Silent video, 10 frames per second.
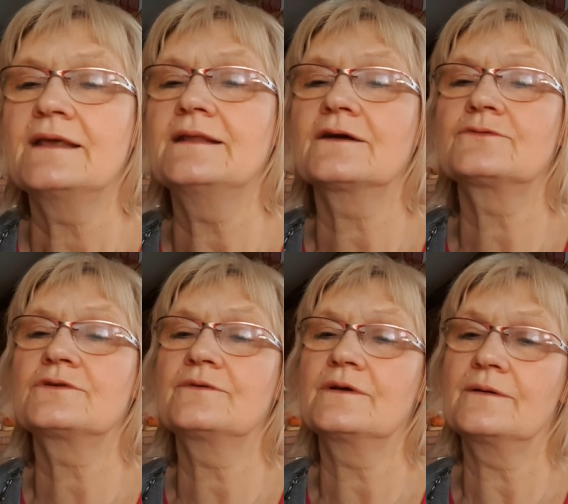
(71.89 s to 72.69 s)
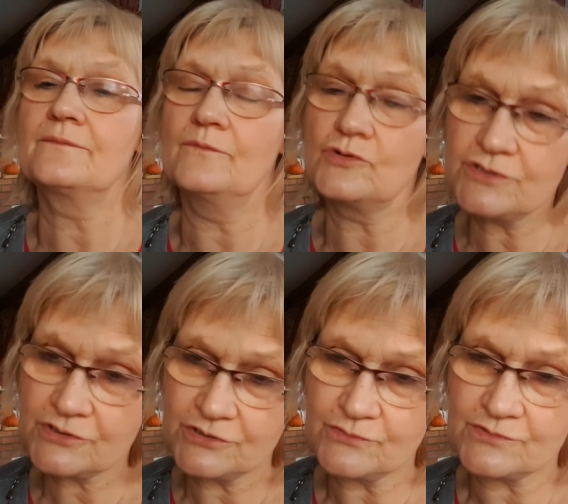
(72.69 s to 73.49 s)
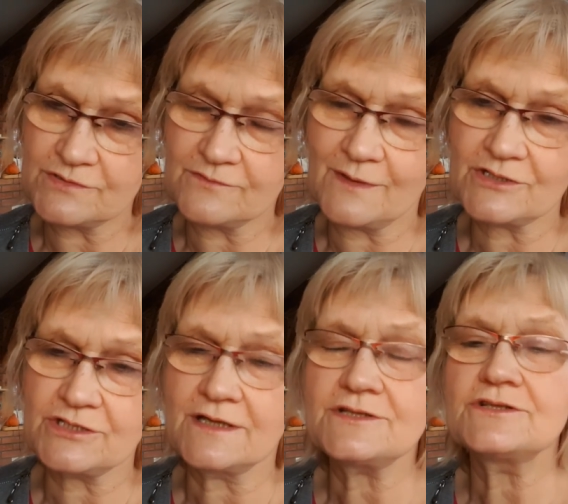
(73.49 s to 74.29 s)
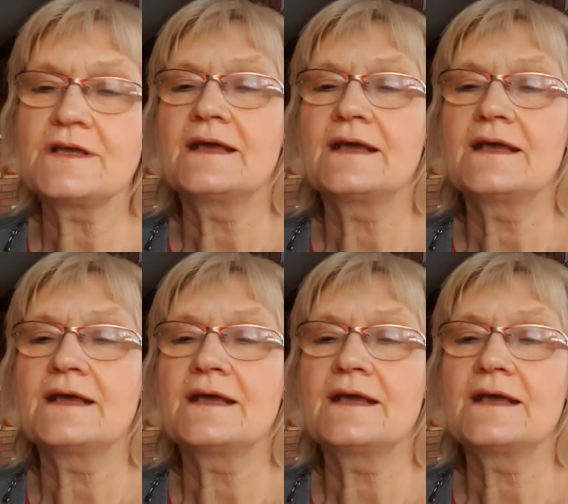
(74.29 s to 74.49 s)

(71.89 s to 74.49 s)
i na który można się już zgłaszać